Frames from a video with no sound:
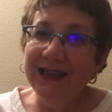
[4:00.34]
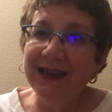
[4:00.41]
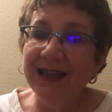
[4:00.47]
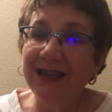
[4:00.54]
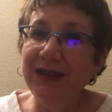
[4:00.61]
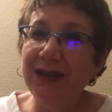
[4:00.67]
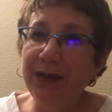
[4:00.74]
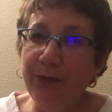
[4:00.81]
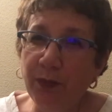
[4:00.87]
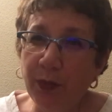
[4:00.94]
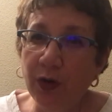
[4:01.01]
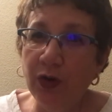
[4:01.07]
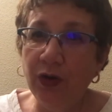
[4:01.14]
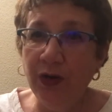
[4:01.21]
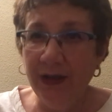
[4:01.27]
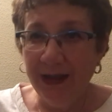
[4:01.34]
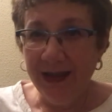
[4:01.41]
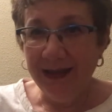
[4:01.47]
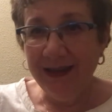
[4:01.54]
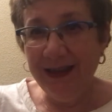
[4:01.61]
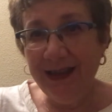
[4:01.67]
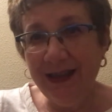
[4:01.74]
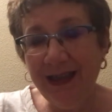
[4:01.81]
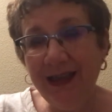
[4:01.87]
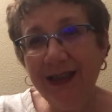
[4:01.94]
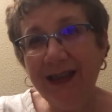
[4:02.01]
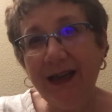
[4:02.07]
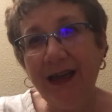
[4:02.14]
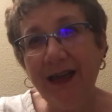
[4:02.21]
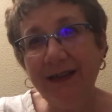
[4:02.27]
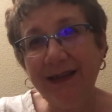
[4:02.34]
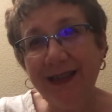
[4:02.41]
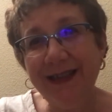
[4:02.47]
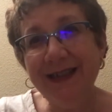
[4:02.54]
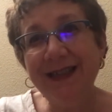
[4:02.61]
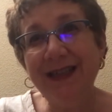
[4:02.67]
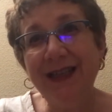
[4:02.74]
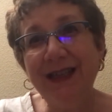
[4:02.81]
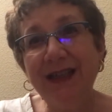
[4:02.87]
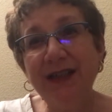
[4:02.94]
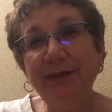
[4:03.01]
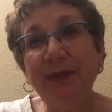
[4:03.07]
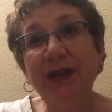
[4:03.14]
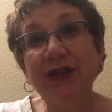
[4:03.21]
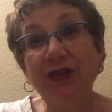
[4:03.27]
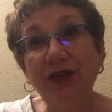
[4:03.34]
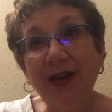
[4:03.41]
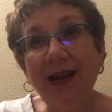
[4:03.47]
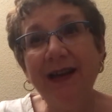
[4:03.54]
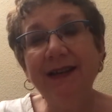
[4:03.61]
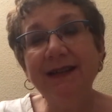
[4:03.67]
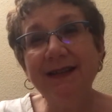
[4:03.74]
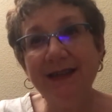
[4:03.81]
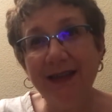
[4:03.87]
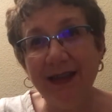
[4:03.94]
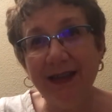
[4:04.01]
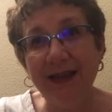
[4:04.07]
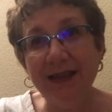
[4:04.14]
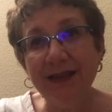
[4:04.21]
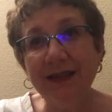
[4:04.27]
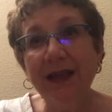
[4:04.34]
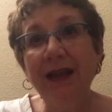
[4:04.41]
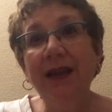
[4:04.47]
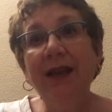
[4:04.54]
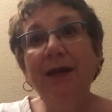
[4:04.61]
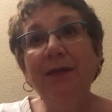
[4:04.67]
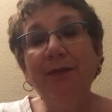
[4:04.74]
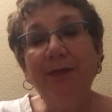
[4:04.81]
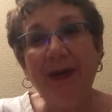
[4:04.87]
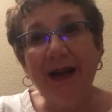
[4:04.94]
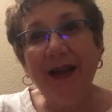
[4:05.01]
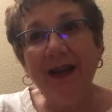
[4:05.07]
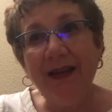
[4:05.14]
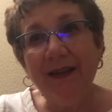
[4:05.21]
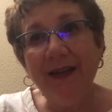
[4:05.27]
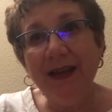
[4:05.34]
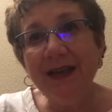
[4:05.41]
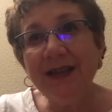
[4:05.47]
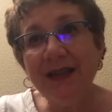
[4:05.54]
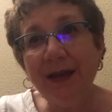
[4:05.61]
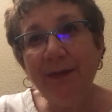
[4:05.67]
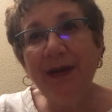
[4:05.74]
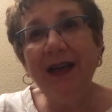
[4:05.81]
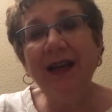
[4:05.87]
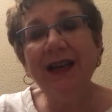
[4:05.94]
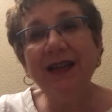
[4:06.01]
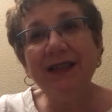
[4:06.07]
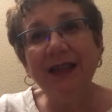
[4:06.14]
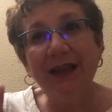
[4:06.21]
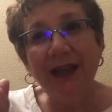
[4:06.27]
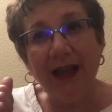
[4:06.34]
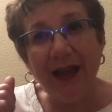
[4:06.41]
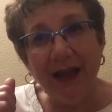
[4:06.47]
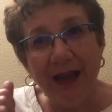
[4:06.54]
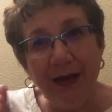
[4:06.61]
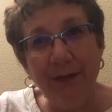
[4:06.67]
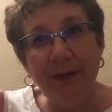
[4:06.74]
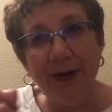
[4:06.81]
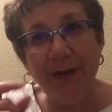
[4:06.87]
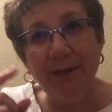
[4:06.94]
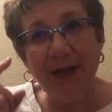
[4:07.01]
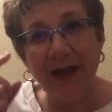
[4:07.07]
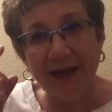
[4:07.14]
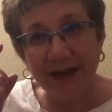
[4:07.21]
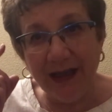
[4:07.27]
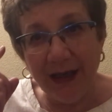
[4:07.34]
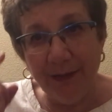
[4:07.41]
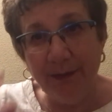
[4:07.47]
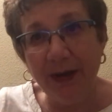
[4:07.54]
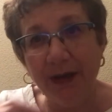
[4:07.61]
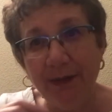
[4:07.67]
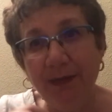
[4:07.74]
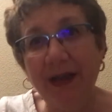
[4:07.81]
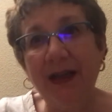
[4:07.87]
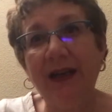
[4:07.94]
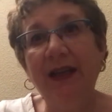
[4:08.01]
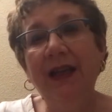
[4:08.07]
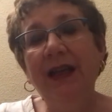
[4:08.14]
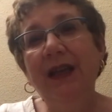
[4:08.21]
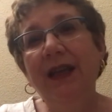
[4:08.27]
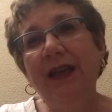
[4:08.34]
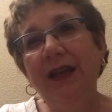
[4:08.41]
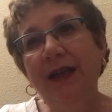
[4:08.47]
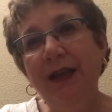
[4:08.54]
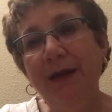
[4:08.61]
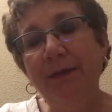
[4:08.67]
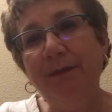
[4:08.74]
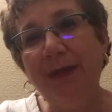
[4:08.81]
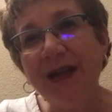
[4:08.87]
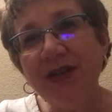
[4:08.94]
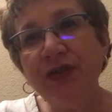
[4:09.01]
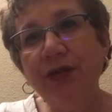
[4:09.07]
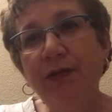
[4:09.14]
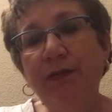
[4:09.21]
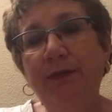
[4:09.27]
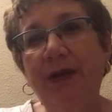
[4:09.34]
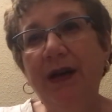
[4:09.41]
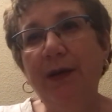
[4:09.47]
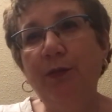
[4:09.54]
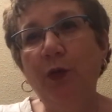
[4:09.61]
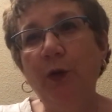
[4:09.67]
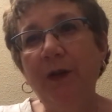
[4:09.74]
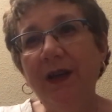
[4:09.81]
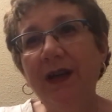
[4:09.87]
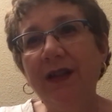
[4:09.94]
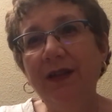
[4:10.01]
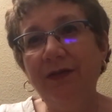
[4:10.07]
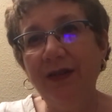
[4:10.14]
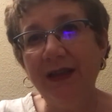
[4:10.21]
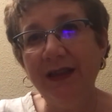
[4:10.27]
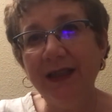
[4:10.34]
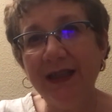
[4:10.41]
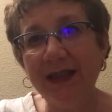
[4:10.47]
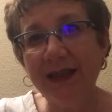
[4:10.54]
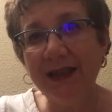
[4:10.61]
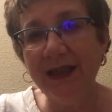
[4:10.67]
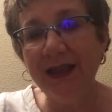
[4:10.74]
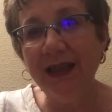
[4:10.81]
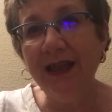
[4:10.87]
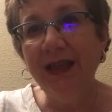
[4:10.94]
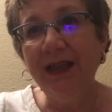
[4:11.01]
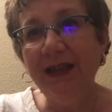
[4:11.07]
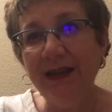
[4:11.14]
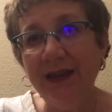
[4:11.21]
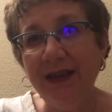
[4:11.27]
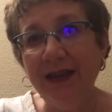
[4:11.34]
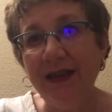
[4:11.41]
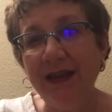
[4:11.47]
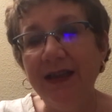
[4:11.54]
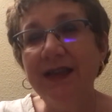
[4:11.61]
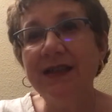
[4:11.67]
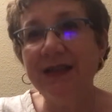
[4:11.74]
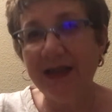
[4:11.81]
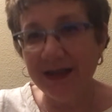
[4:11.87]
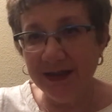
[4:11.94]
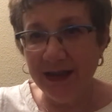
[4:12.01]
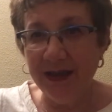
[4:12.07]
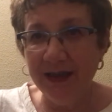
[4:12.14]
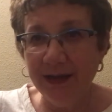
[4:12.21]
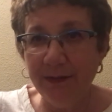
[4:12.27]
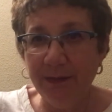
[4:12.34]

qué tipo de características personales tienes, para que de esta manera sería el primer, el primer eh, paso para poder defenderte de esta serie de